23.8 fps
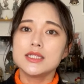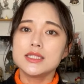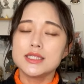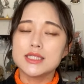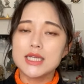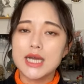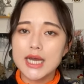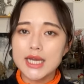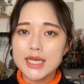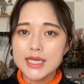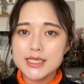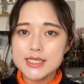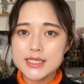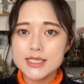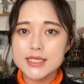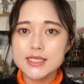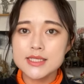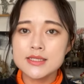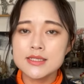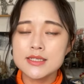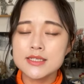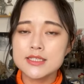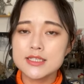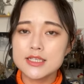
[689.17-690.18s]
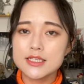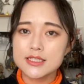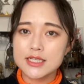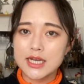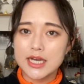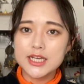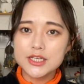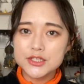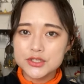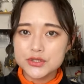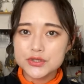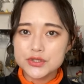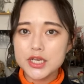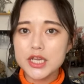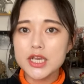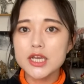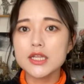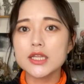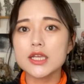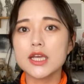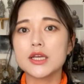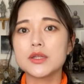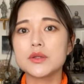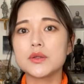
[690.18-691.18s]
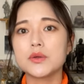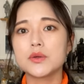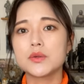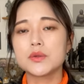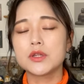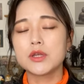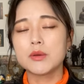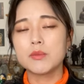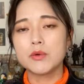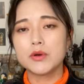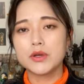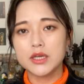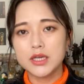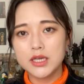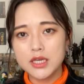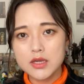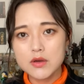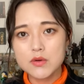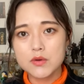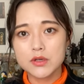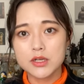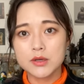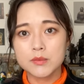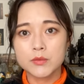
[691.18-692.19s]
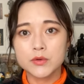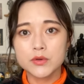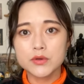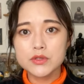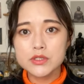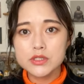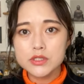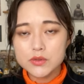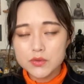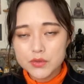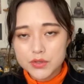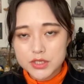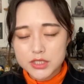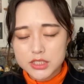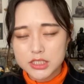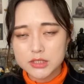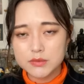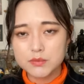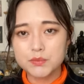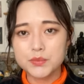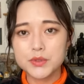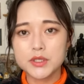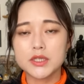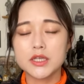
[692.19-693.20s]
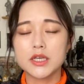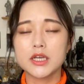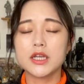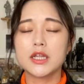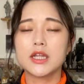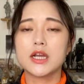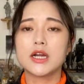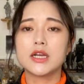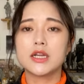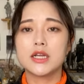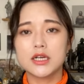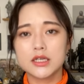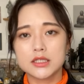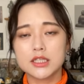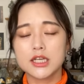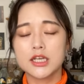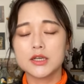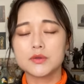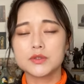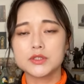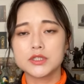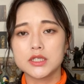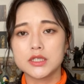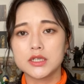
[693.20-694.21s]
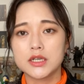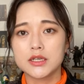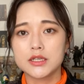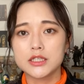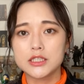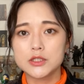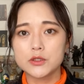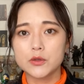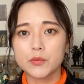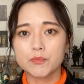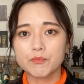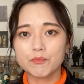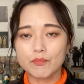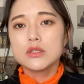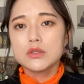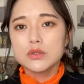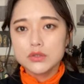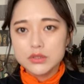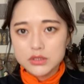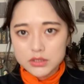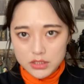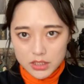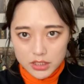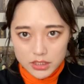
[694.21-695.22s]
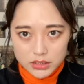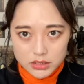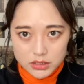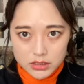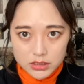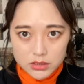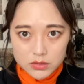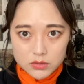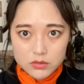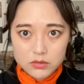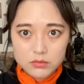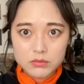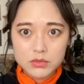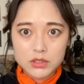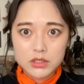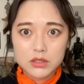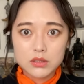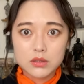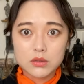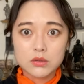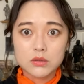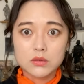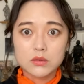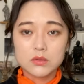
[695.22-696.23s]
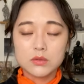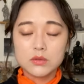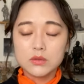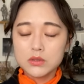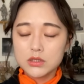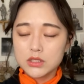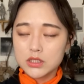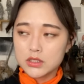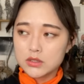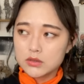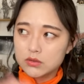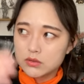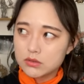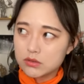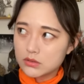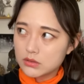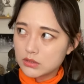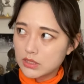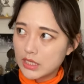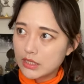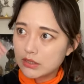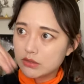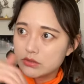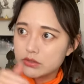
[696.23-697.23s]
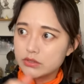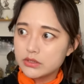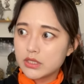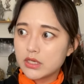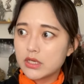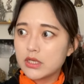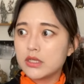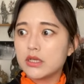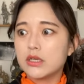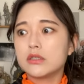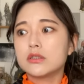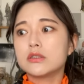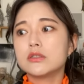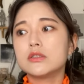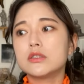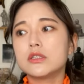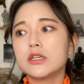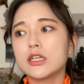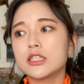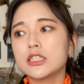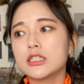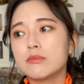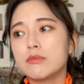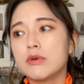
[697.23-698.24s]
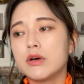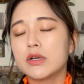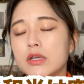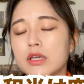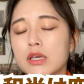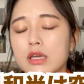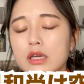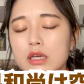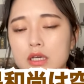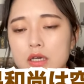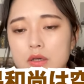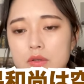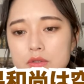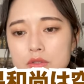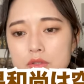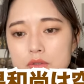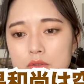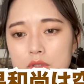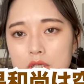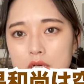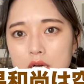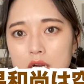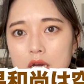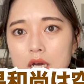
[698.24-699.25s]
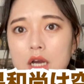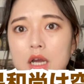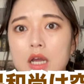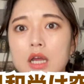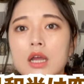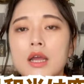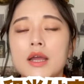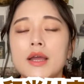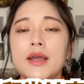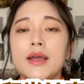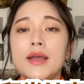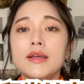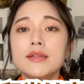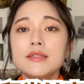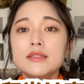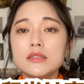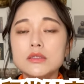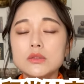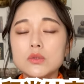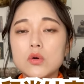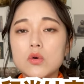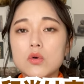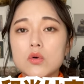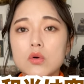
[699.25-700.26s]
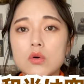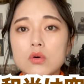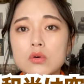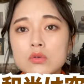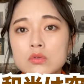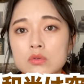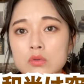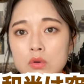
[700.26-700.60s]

最新にして最終形態と言ってもいいようなものすごい神秘的でありがたい教えなんですよそして真言密教の奥義を伝授された空海様は経過和尚から返上混合と